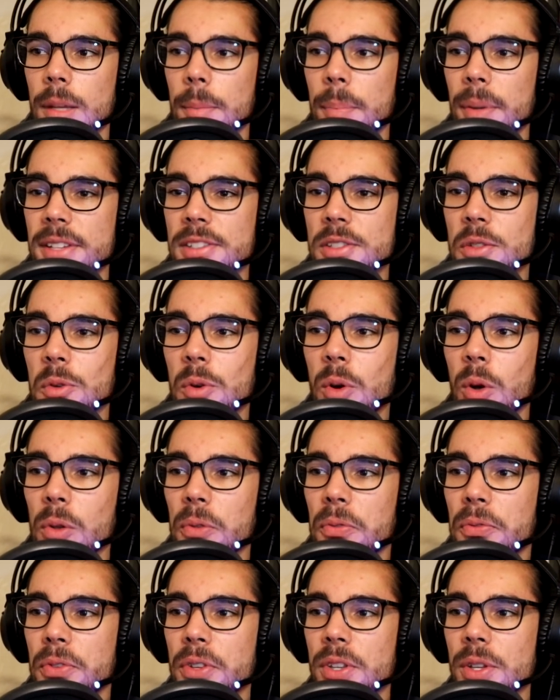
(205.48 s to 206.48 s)
Olha, parece um é
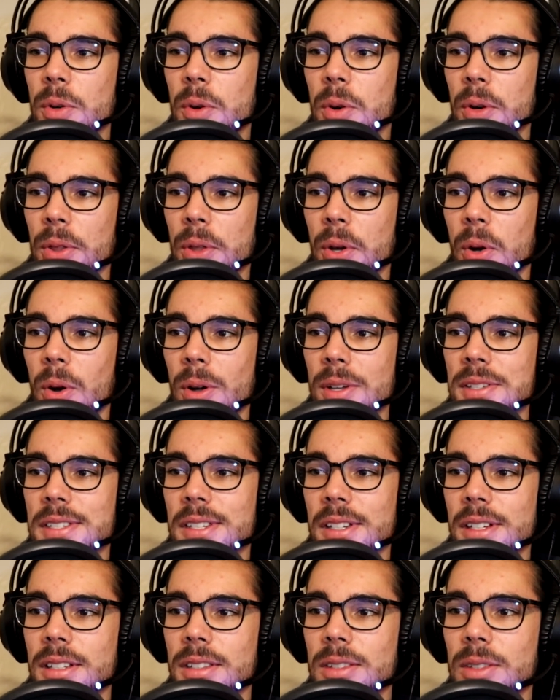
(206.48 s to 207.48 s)
golfinho cor-de-rosa,
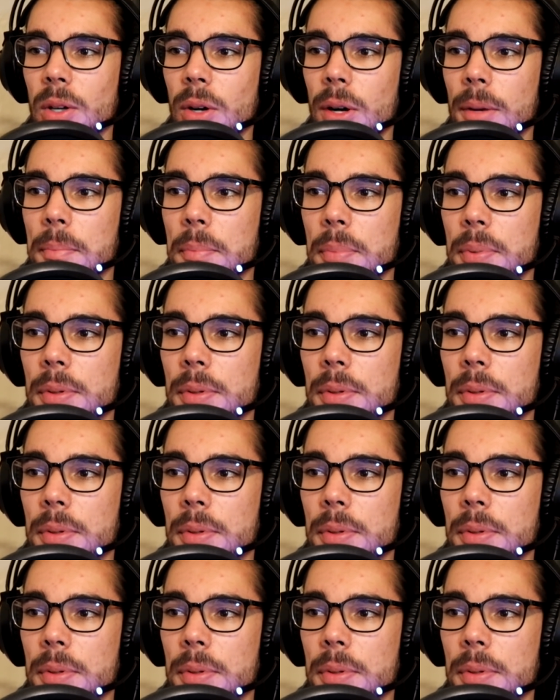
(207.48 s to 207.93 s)
que top.